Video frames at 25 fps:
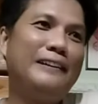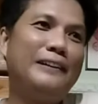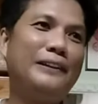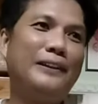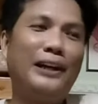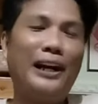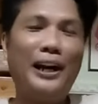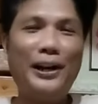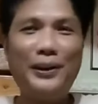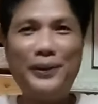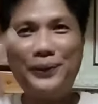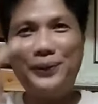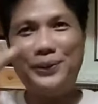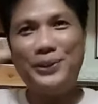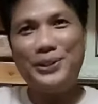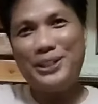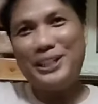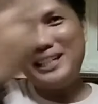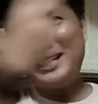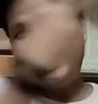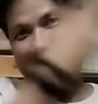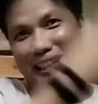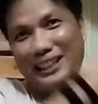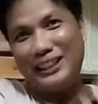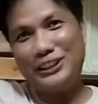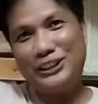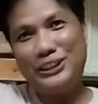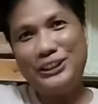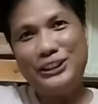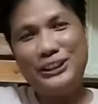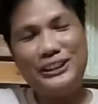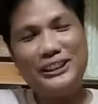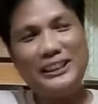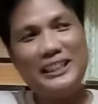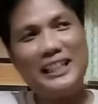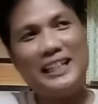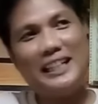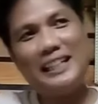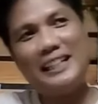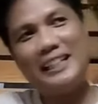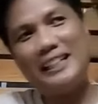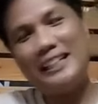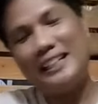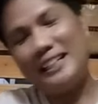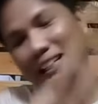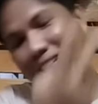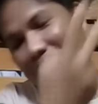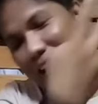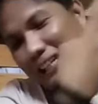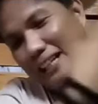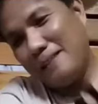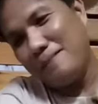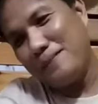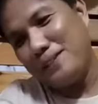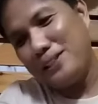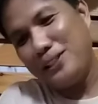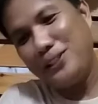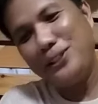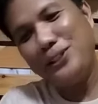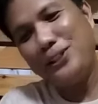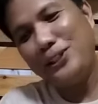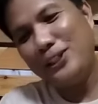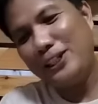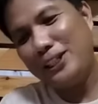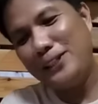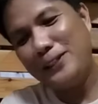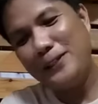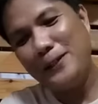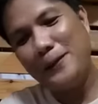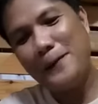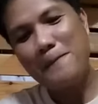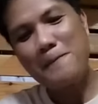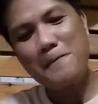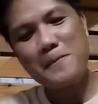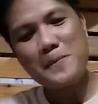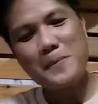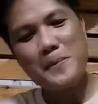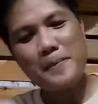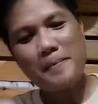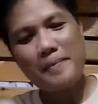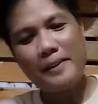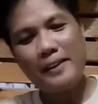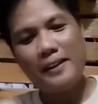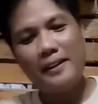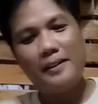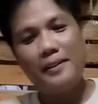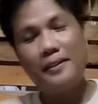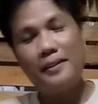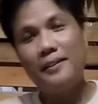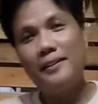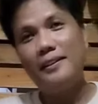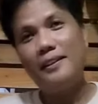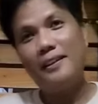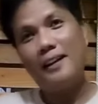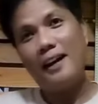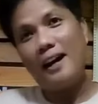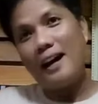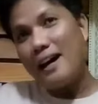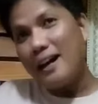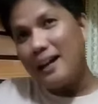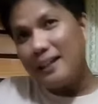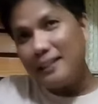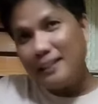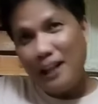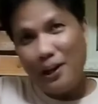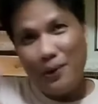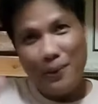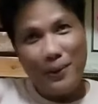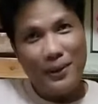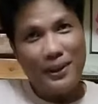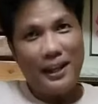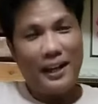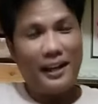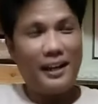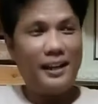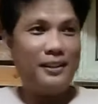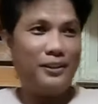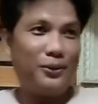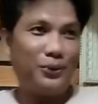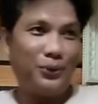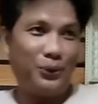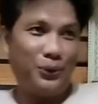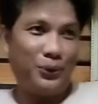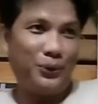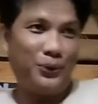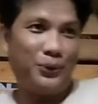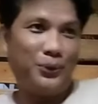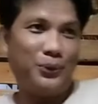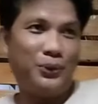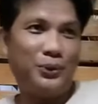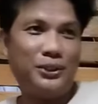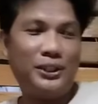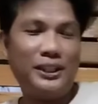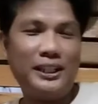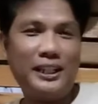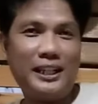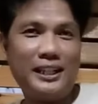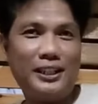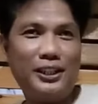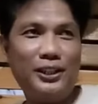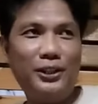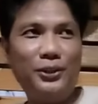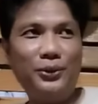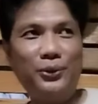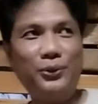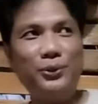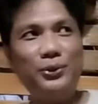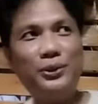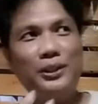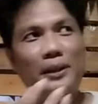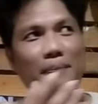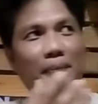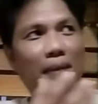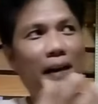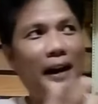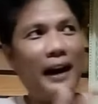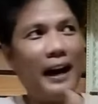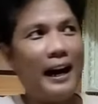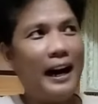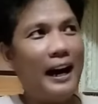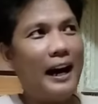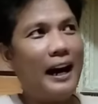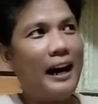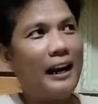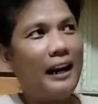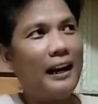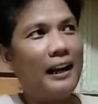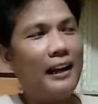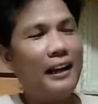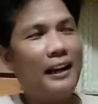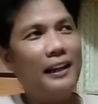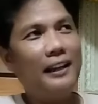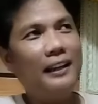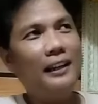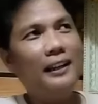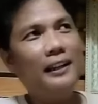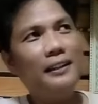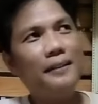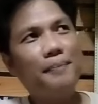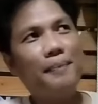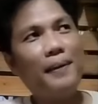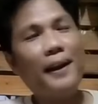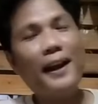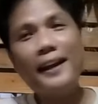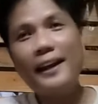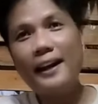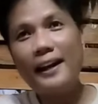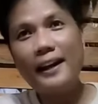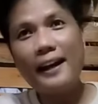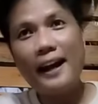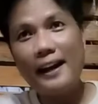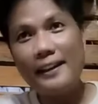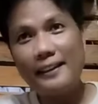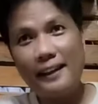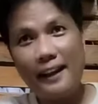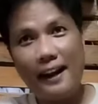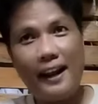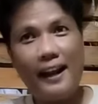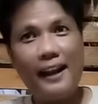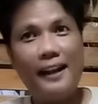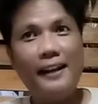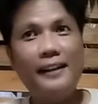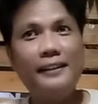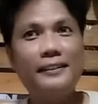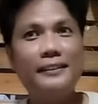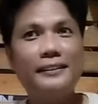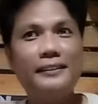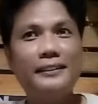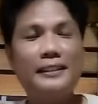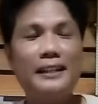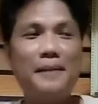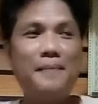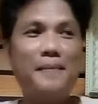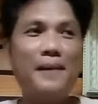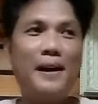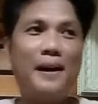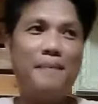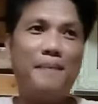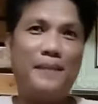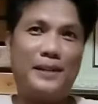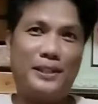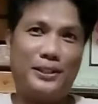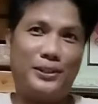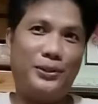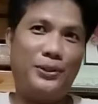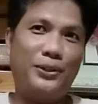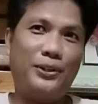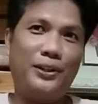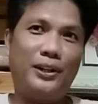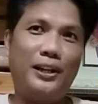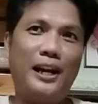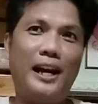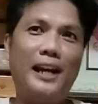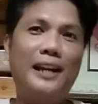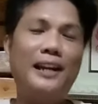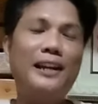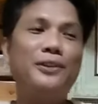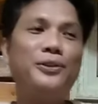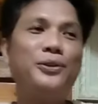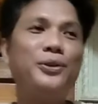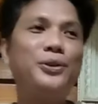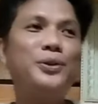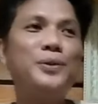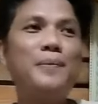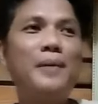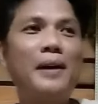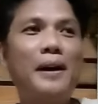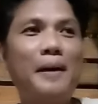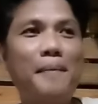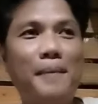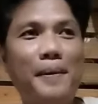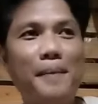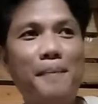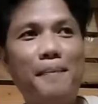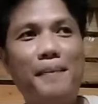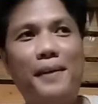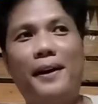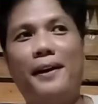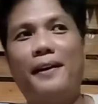Ngayon doon sa isang church sa kila pastor, ano, nakakadalwa na rin kung tutuusin. Kasi nung unang pangangaral ay prayer gathering ng mga pastor. Ay nandun yung mga member.